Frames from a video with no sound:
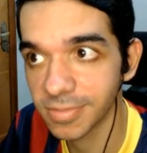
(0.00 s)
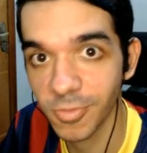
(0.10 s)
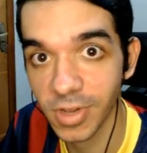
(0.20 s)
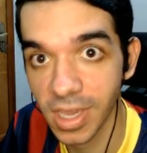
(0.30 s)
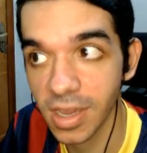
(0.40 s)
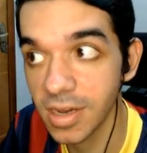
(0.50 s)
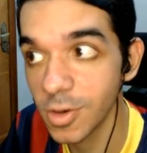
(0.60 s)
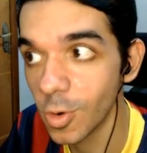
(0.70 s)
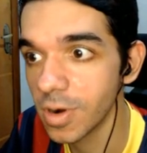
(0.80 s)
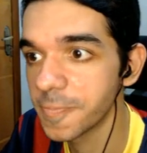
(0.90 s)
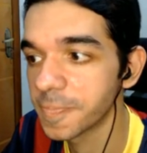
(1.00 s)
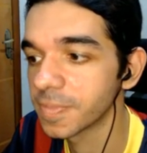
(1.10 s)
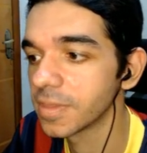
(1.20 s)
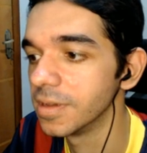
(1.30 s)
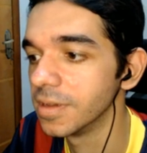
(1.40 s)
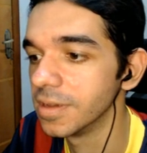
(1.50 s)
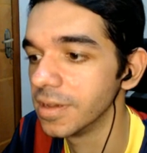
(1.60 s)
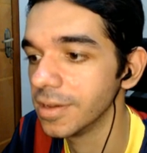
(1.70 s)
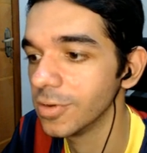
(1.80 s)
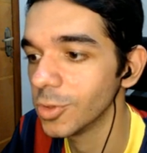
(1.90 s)
Vamos ver quem ganhou.
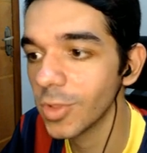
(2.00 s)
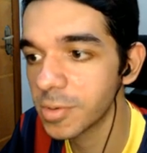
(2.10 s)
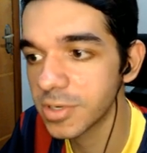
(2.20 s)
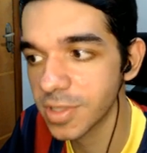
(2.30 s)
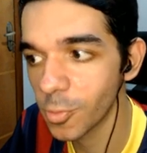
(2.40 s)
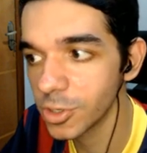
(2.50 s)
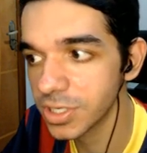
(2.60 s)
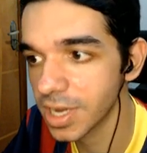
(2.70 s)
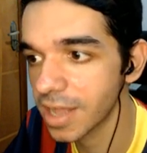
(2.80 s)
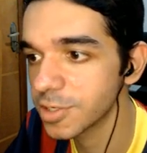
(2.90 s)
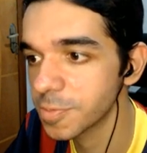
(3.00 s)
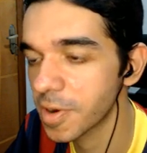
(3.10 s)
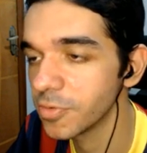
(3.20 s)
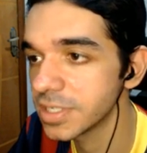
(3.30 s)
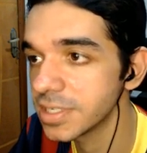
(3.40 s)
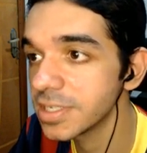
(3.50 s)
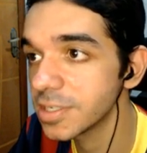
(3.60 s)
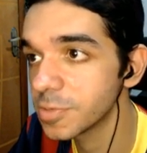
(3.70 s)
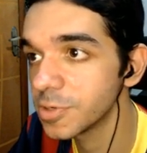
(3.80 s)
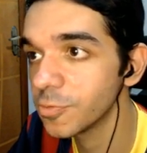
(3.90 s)
Eu não lembro de ter mostrado isso para vocês, esse
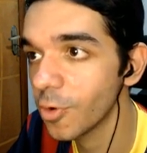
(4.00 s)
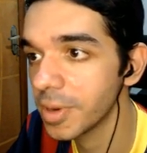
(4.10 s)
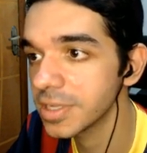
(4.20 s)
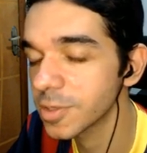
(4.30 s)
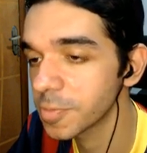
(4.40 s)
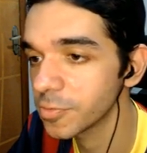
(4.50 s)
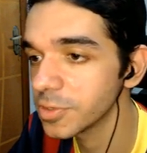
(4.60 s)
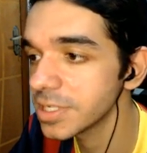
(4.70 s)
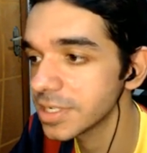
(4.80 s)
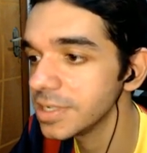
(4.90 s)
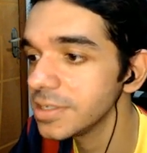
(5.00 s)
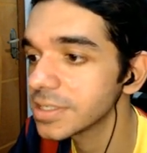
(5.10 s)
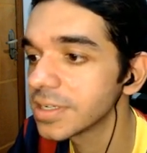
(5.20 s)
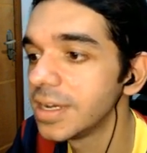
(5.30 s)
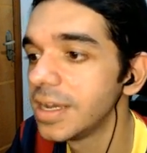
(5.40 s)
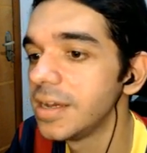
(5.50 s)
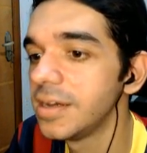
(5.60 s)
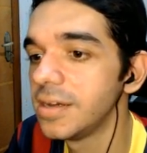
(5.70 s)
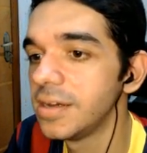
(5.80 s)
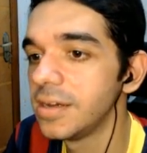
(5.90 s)
tipo de informação para vocês.
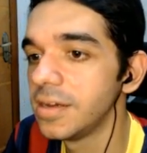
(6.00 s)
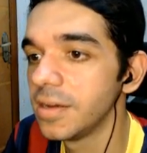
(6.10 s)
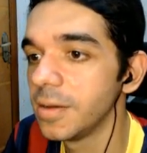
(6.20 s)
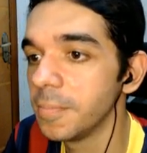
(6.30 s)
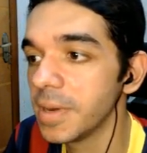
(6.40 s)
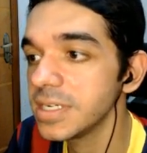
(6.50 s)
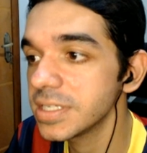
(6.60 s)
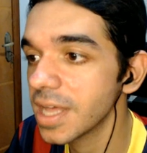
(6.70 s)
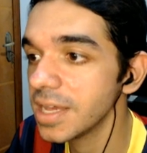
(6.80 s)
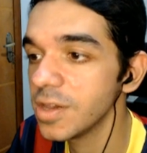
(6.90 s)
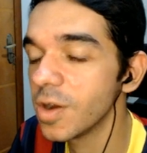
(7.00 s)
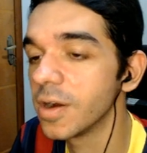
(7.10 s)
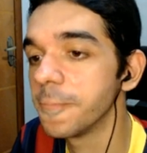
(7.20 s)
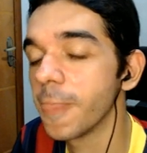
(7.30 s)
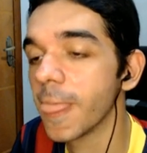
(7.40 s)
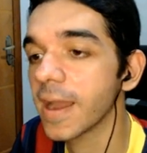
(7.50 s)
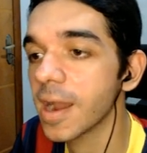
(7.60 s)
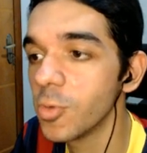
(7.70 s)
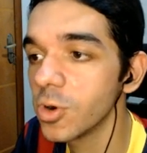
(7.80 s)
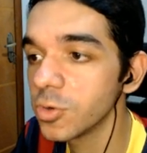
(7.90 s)
Mas tá aí, ó.
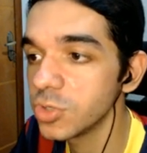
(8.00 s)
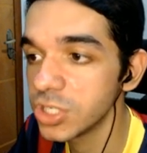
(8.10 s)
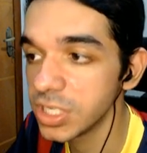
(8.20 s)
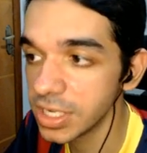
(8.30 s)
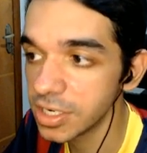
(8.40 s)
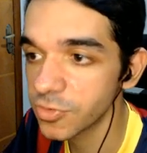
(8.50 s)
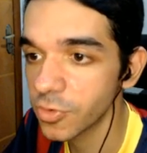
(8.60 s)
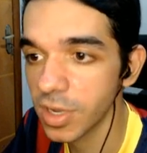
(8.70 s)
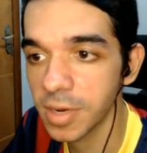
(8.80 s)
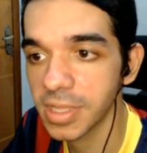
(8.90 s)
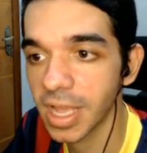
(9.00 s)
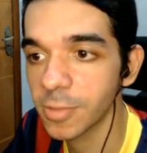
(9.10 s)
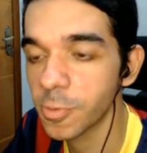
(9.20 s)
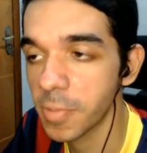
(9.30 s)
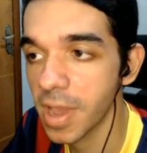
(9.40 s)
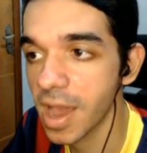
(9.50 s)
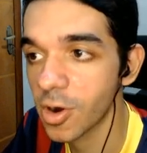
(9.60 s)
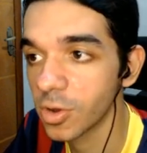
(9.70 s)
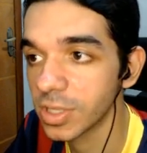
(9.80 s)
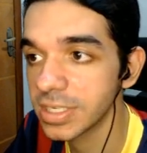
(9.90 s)
Acabou que o Tigres foi eliminado pro
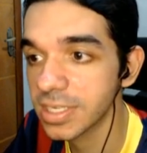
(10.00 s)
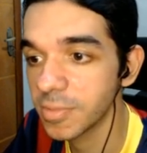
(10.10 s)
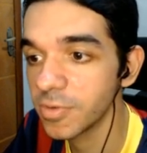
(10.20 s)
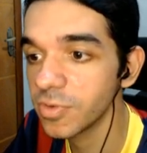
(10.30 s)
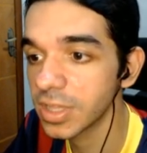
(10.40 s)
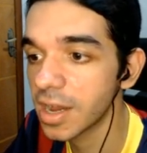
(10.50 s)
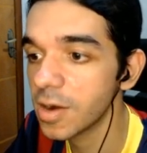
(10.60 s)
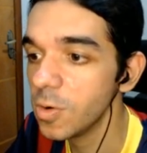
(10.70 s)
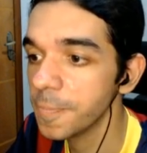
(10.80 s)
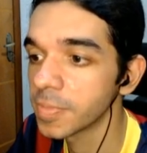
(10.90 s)
Penharol na semifinal.